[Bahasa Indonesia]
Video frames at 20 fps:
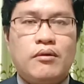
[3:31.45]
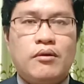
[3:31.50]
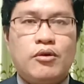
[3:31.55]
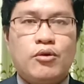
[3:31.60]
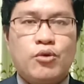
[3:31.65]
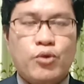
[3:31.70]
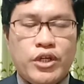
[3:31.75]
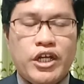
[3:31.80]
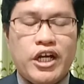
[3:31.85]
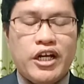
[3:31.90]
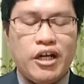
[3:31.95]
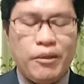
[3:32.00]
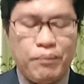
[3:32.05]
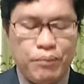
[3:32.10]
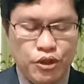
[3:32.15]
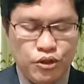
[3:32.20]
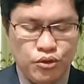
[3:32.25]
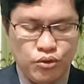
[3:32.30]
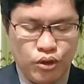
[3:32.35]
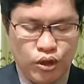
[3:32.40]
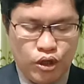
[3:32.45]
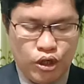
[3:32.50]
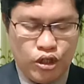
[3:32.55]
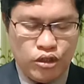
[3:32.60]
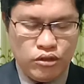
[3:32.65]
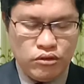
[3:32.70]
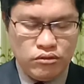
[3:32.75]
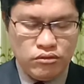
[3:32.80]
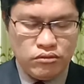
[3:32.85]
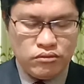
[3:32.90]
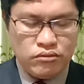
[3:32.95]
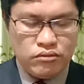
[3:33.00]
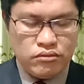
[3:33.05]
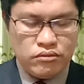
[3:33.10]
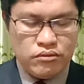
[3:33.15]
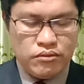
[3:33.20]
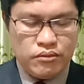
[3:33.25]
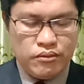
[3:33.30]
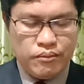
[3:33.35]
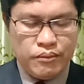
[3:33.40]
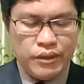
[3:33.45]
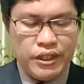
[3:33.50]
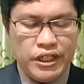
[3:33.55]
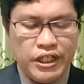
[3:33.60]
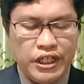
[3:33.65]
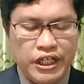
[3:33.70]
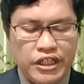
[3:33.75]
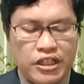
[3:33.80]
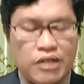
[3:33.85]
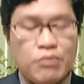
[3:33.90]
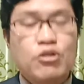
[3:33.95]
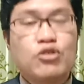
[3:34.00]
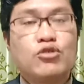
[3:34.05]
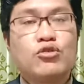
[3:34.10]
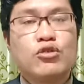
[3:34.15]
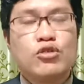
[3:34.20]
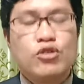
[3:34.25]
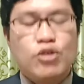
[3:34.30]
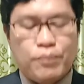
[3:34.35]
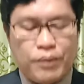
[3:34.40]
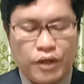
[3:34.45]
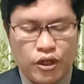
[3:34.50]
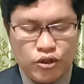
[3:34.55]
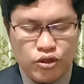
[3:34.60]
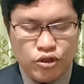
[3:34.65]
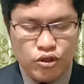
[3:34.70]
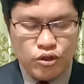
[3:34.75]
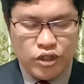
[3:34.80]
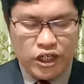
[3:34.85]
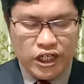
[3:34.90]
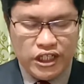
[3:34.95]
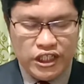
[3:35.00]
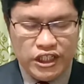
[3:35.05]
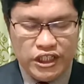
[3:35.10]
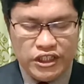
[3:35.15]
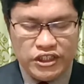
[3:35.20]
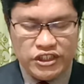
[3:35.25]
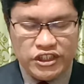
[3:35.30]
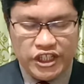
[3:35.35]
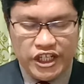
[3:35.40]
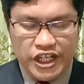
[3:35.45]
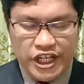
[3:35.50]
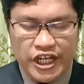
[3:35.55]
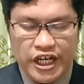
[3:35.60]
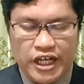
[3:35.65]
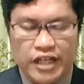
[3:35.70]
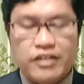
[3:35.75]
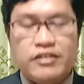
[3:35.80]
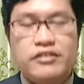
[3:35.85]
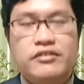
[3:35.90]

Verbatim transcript: Kurian api itu on menderita betul do pargoluhan di sidea.